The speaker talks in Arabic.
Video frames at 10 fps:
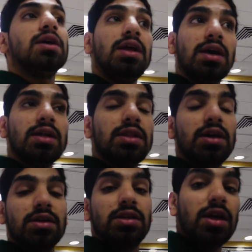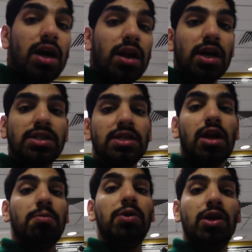طريقه اختيار
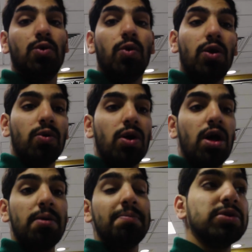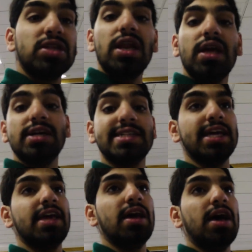السيراميك والرخام بطريقه
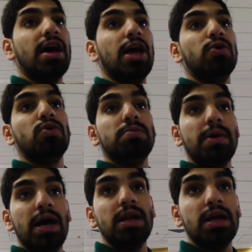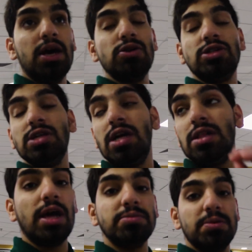صحيحه حيكون معنا
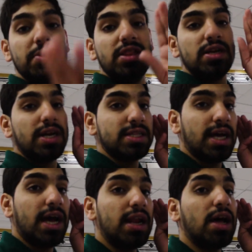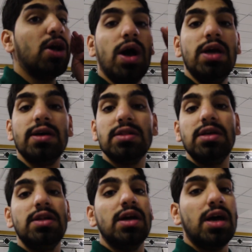الاستاذ حمزه باذن الله تعالى
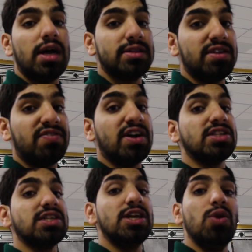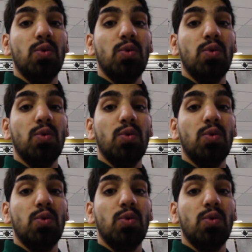وحيعطينا التفاصيل